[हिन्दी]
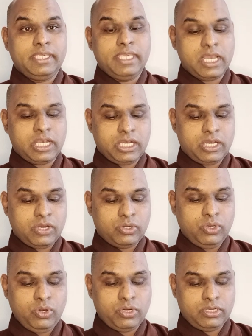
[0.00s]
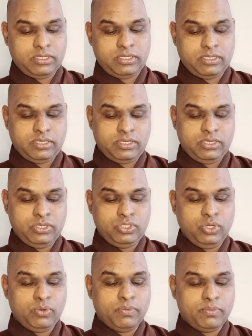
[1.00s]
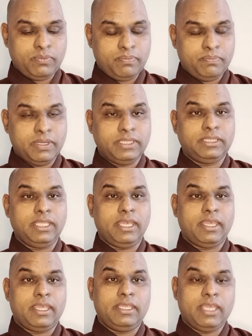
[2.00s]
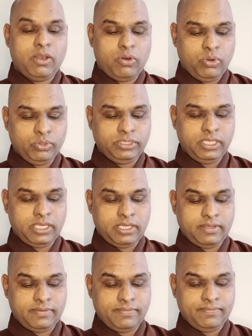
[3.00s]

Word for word: या कठोर जो बनते हैं या होते हैं